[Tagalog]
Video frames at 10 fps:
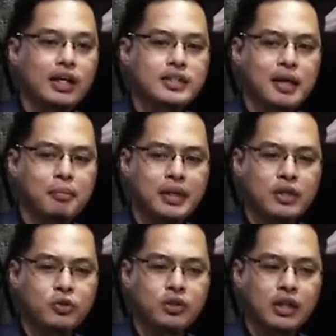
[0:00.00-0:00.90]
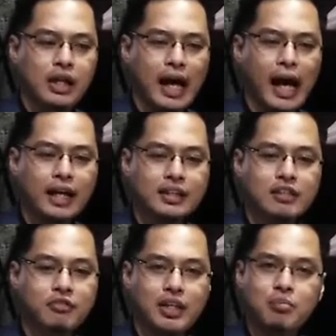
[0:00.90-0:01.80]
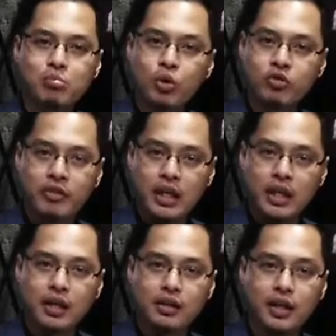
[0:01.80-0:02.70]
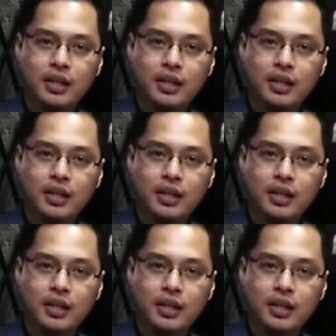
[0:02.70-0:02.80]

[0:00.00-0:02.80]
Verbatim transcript: sabi doon, actively moving,